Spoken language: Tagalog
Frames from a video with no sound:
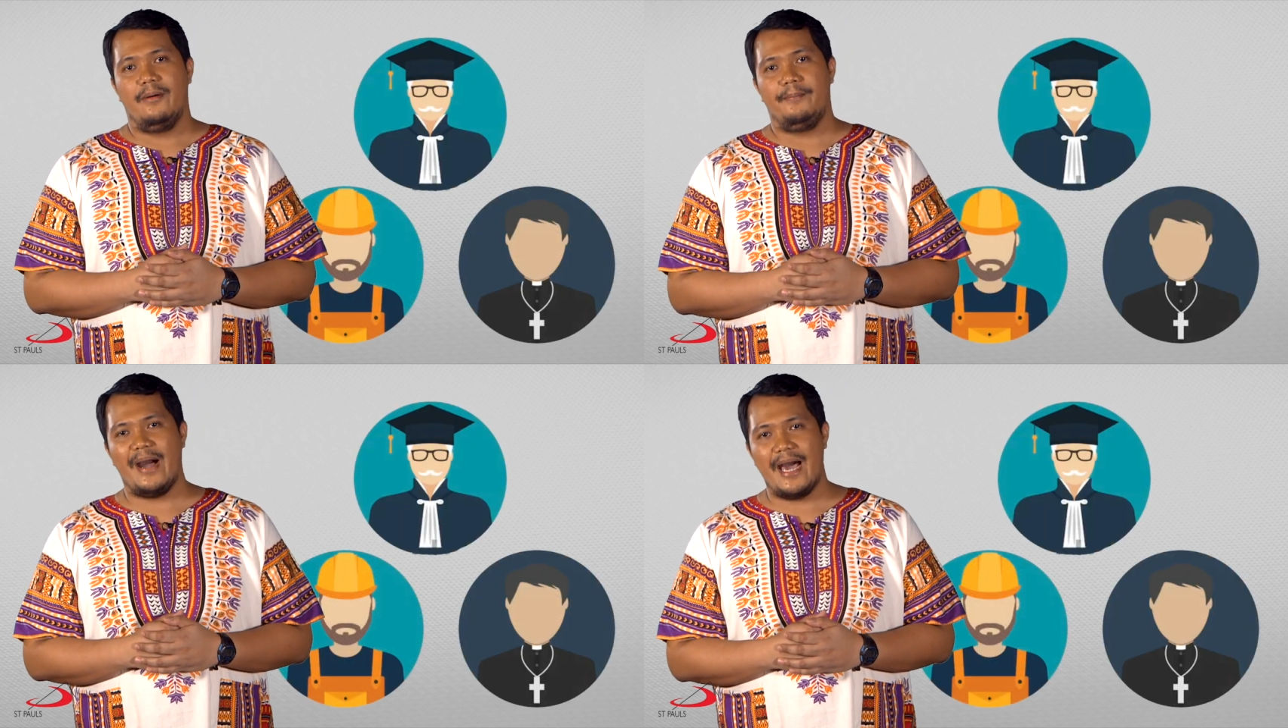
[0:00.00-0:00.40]

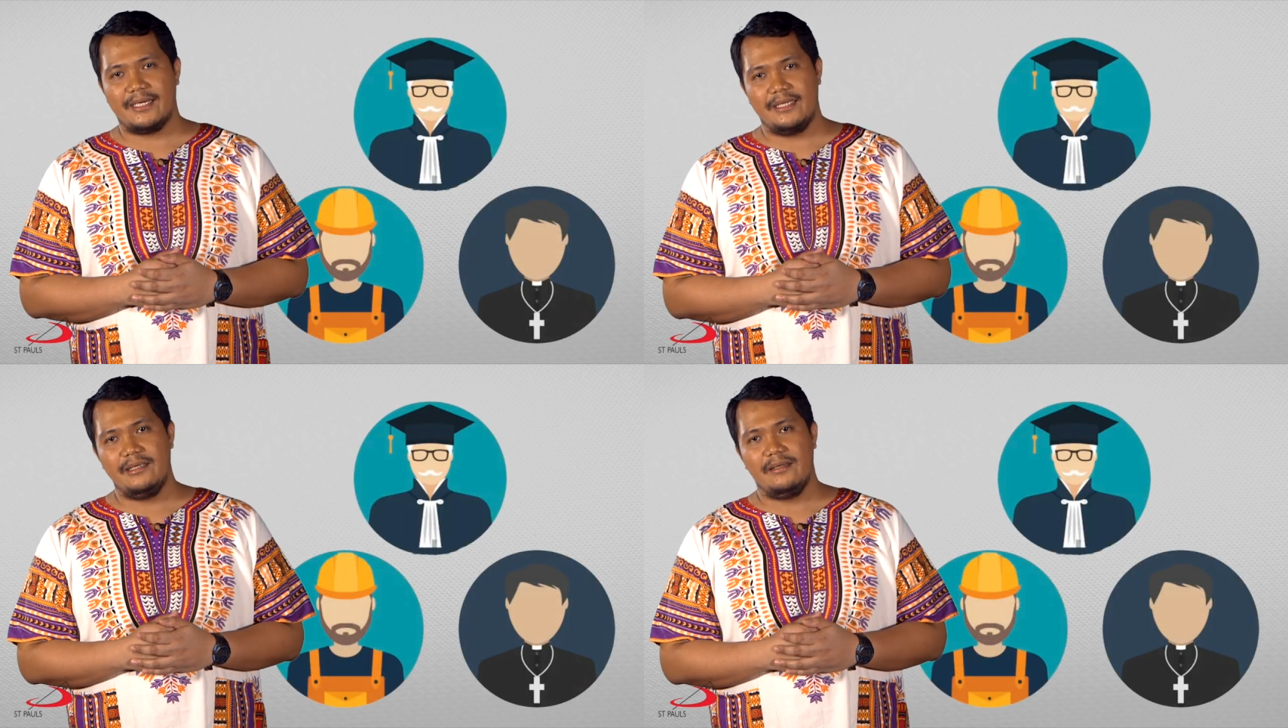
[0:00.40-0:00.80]

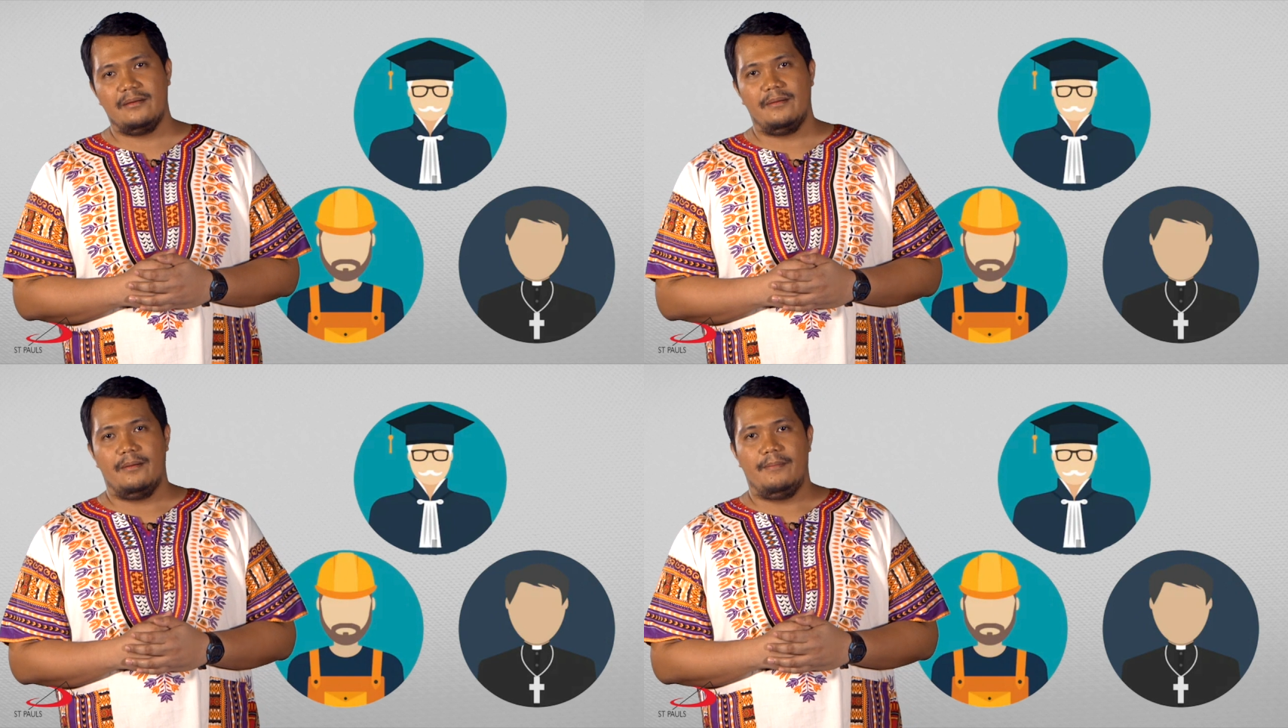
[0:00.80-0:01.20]
pari,
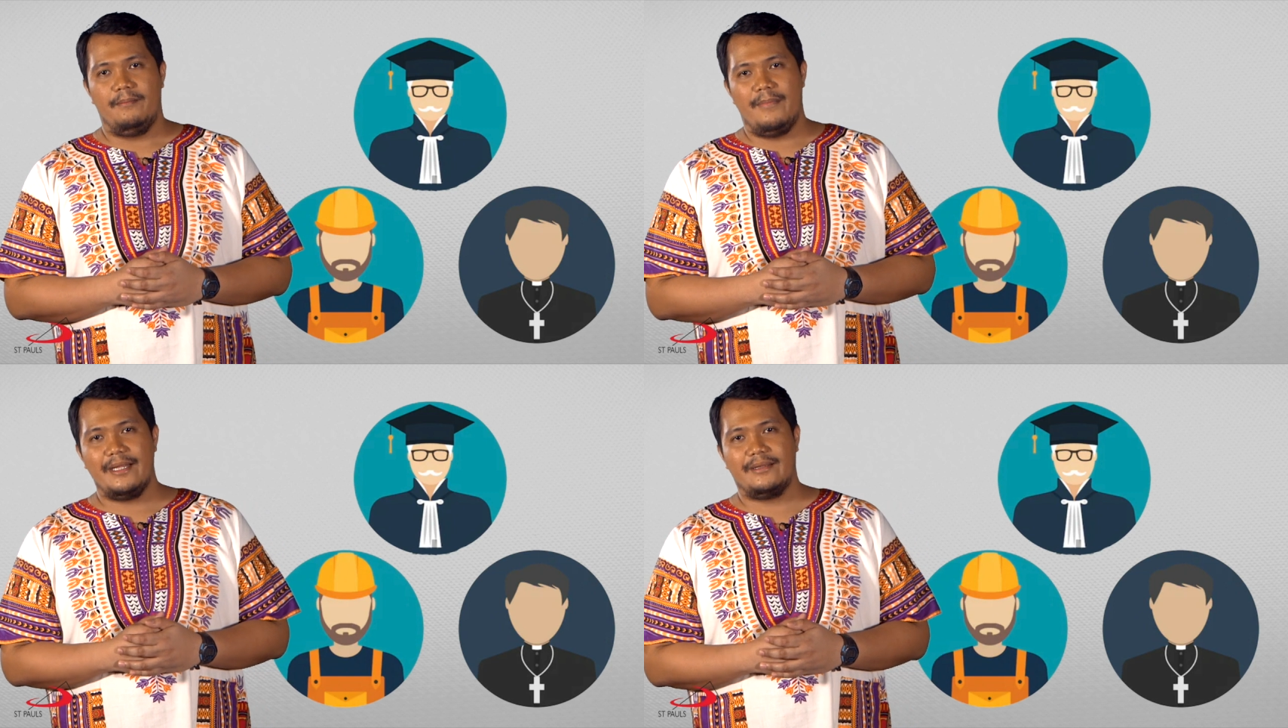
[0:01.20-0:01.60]

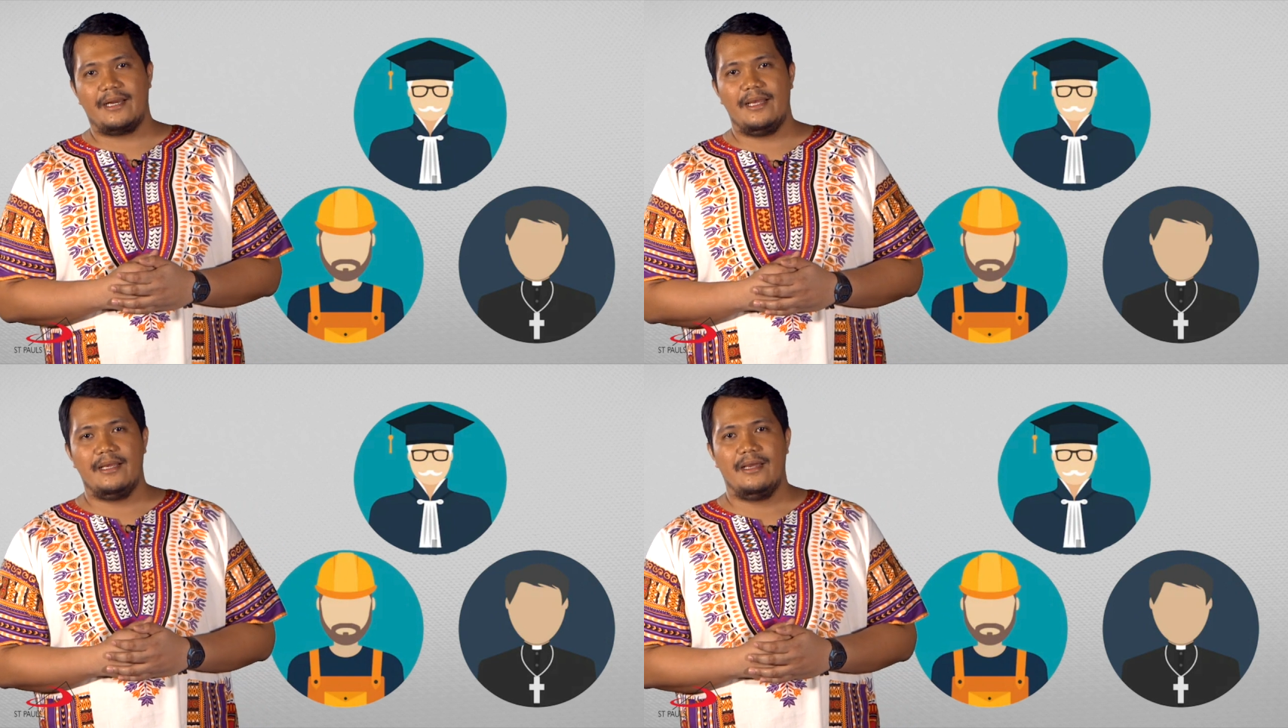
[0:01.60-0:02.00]

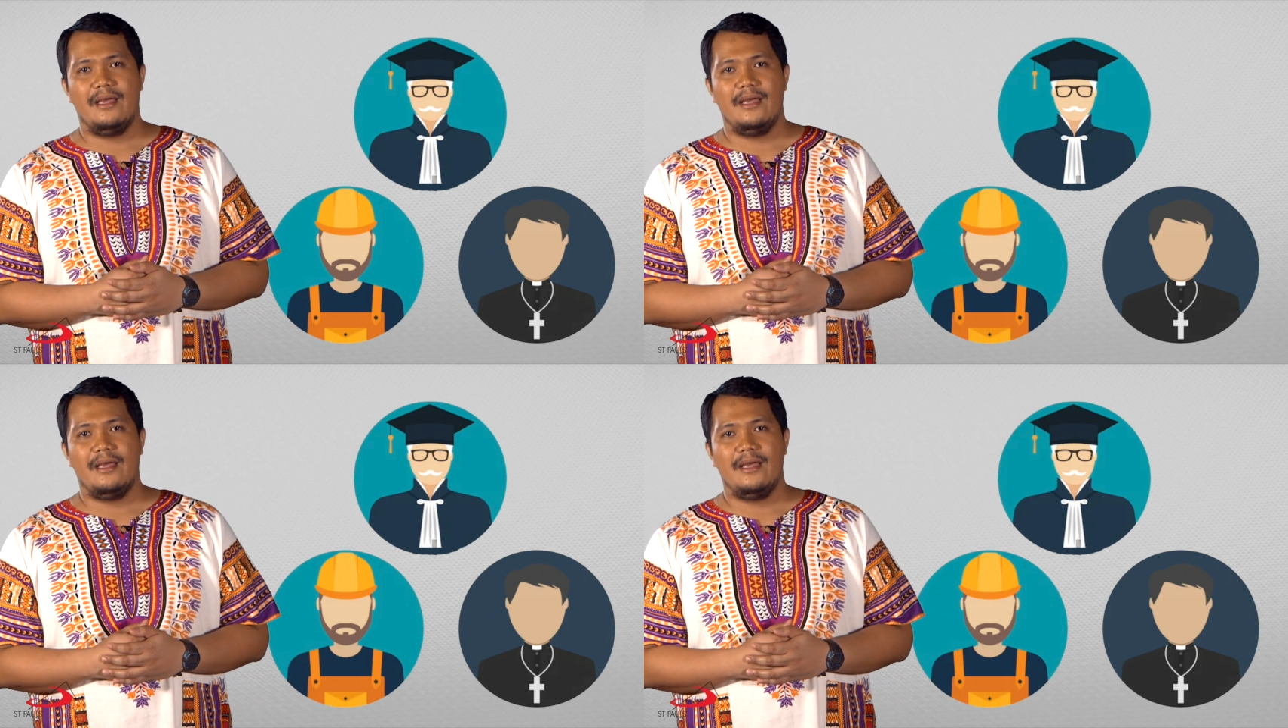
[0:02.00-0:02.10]
madre,